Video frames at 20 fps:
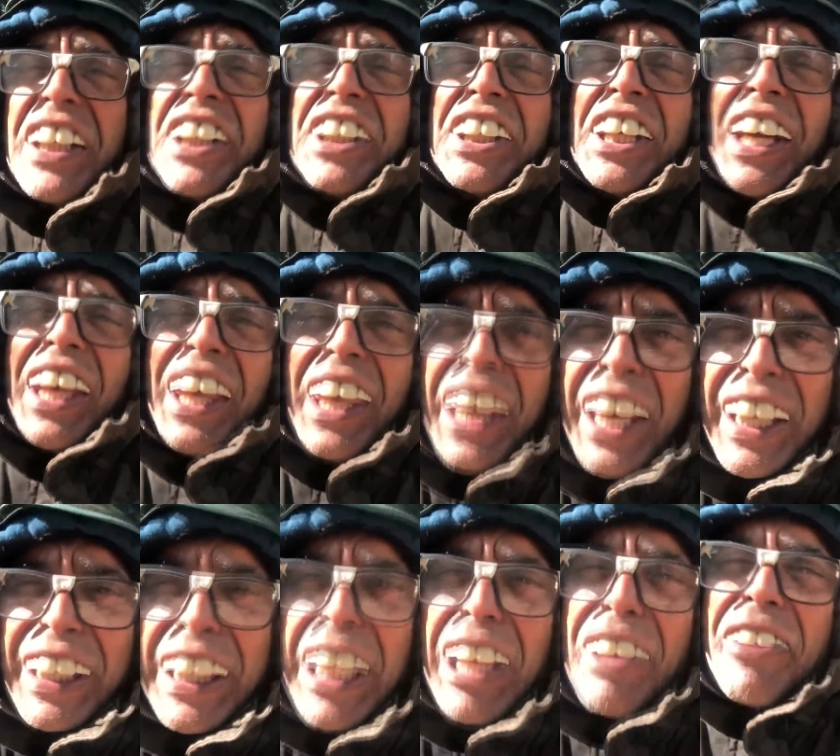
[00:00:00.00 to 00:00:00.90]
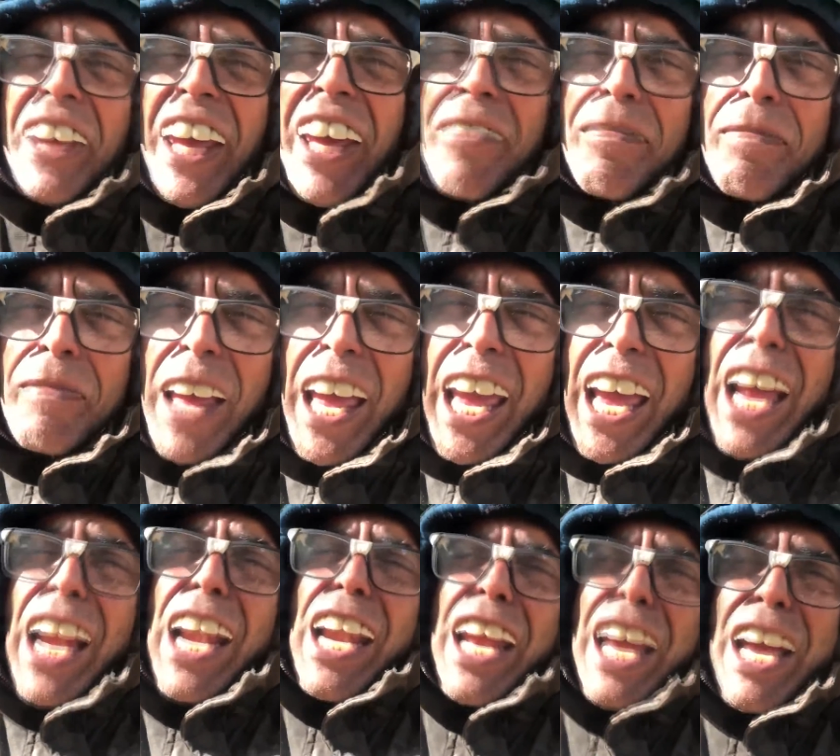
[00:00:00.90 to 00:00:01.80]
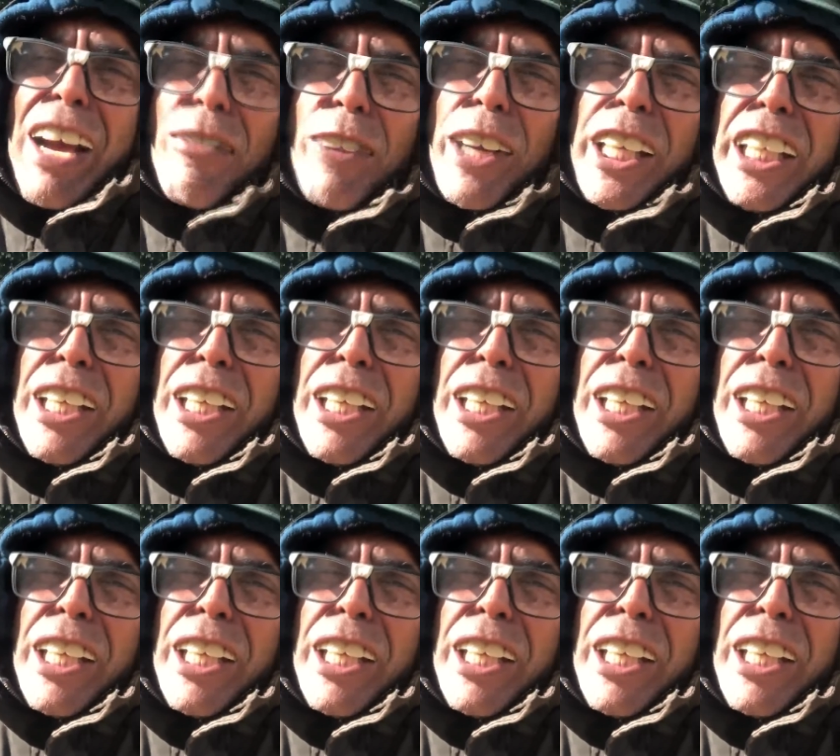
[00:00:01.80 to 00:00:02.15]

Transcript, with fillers: de jaqueta vermelha com